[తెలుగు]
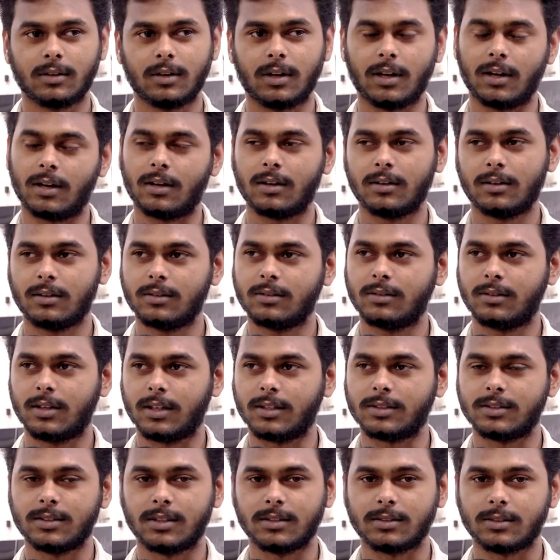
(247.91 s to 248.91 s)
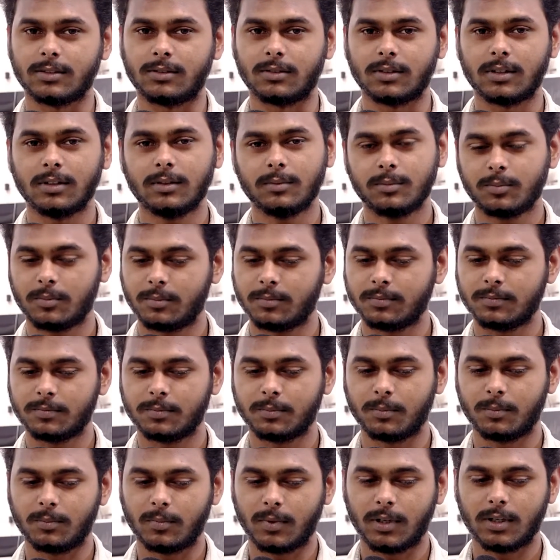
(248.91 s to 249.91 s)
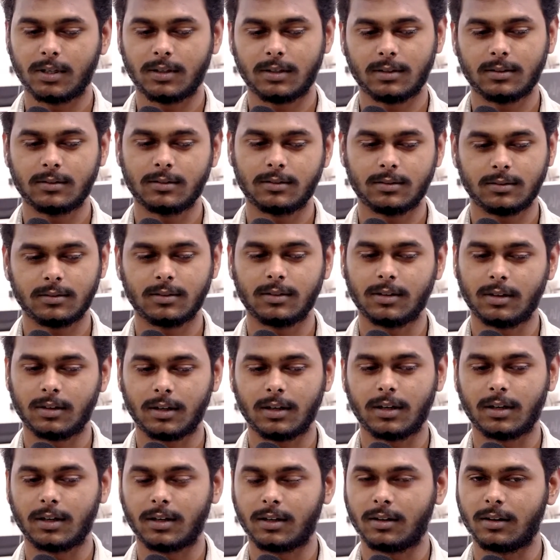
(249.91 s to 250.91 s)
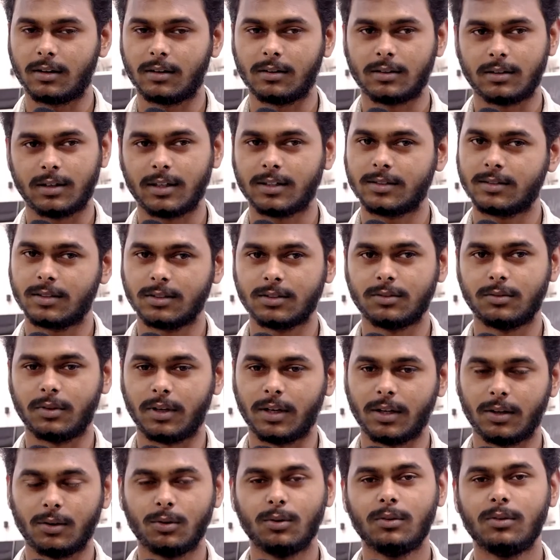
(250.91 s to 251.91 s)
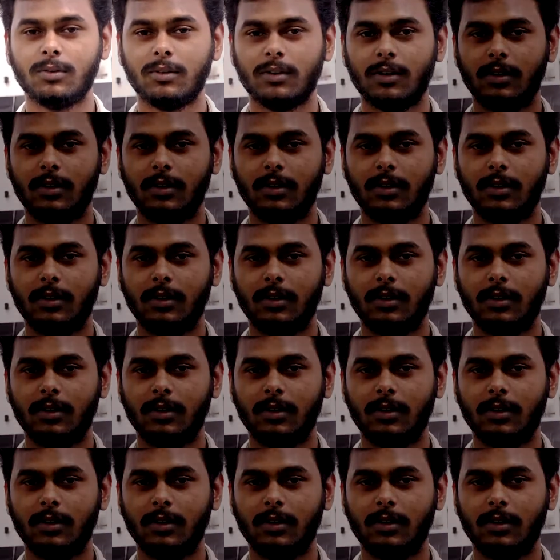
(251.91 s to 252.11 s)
అలా టేస్ట్ చేసాము బట్ టేస్ట్ ఈస్ వెరీ గుడ్